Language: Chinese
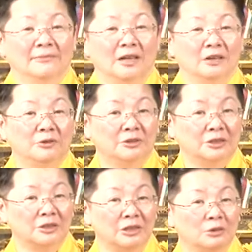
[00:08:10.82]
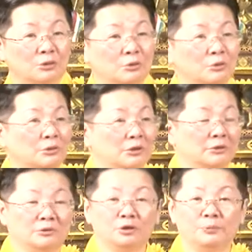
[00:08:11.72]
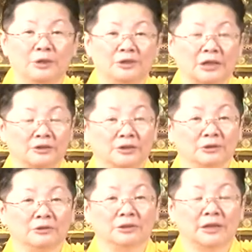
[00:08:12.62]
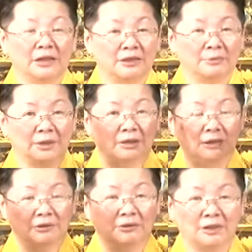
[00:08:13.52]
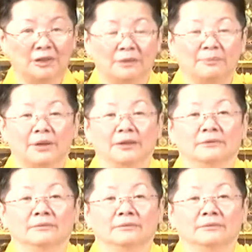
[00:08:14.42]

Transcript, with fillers: 很多事情做过了就不要强求，该怎么样老天安排。